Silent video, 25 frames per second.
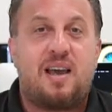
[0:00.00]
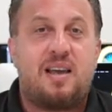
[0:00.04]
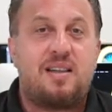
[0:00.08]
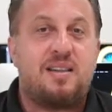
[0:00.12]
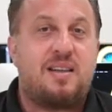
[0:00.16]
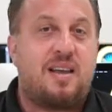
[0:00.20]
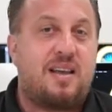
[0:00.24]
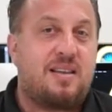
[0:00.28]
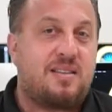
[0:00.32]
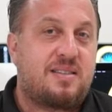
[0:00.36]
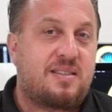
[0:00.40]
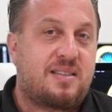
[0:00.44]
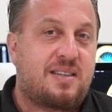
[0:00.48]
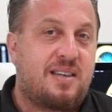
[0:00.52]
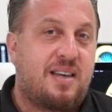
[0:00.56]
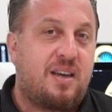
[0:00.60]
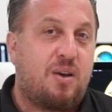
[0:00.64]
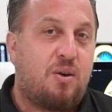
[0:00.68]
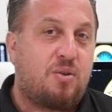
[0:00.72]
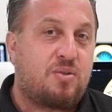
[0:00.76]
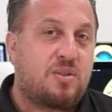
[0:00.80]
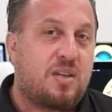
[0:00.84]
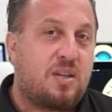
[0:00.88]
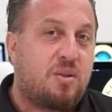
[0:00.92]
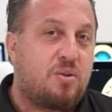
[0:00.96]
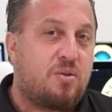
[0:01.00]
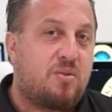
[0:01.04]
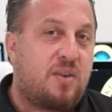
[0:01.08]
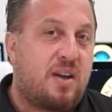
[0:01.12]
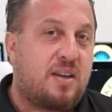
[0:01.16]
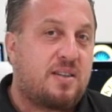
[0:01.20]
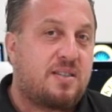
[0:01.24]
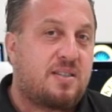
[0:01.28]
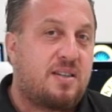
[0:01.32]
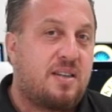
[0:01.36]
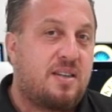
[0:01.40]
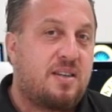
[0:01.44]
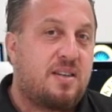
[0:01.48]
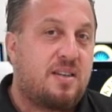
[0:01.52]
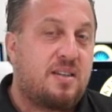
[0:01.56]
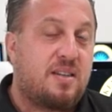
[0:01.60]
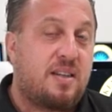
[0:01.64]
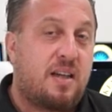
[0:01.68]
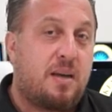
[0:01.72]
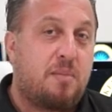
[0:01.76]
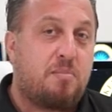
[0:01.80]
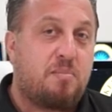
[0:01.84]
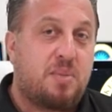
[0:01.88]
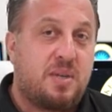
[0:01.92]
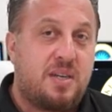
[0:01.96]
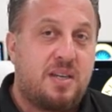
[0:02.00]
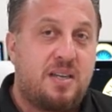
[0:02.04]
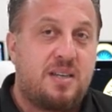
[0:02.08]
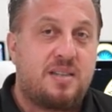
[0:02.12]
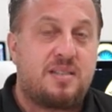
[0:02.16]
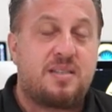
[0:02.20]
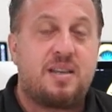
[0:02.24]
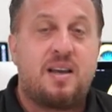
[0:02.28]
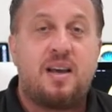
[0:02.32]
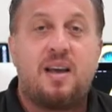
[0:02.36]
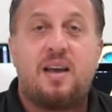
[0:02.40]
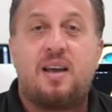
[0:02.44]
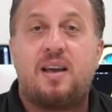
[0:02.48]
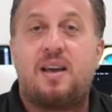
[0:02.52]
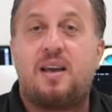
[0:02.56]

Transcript: en eski özel üniversitelerinden biriyiz.